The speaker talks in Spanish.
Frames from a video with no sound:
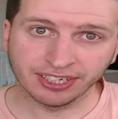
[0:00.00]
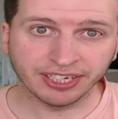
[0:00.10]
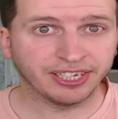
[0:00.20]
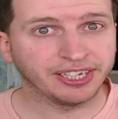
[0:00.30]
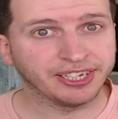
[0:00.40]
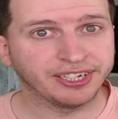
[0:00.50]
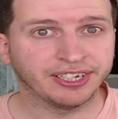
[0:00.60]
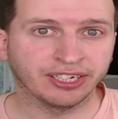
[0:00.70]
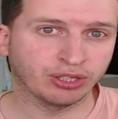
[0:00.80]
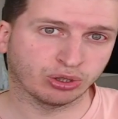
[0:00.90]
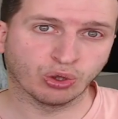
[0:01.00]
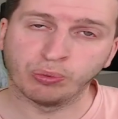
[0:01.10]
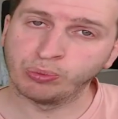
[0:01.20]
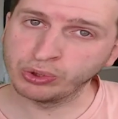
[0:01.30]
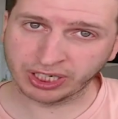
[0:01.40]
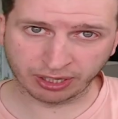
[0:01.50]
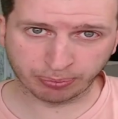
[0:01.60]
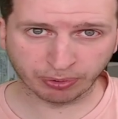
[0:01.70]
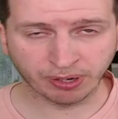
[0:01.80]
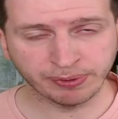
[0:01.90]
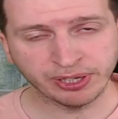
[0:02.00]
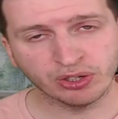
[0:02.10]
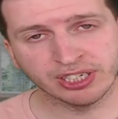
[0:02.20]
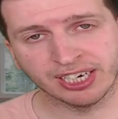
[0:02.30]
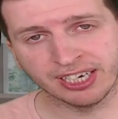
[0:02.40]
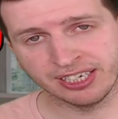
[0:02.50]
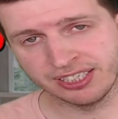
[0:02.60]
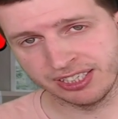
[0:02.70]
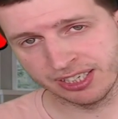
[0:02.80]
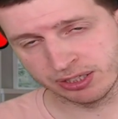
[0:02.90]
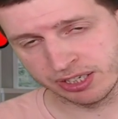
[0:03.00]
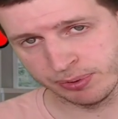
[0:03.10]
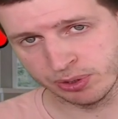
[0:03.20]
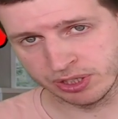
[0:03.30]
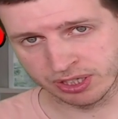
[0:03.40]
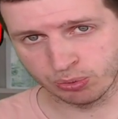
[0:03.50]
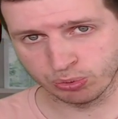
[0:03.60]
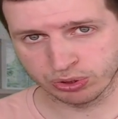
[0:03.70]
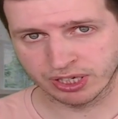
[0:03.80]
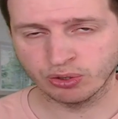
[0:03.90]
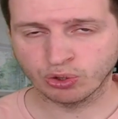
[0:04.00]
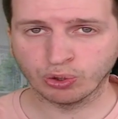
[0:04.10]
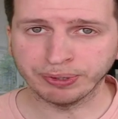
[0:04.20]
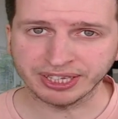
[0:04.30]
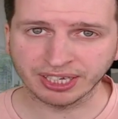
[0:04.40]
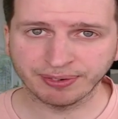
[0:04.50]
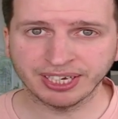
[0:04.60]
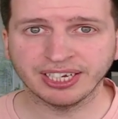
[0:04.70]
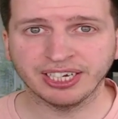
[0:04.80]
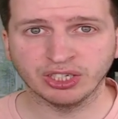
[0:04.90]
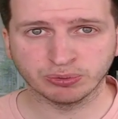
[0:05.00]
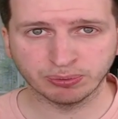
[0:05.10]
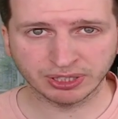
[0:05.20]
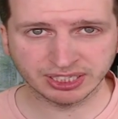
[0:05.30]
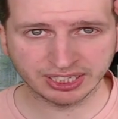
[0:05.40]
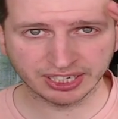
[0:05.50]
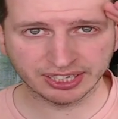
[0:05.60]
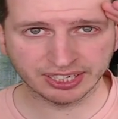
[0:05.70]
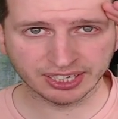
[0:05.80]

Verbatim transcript: Y eso es todo, muchas gracias por ver el vídeo, dale like si te ha servido, si te ha gustado, coméntame y nos vemos en la siguiente.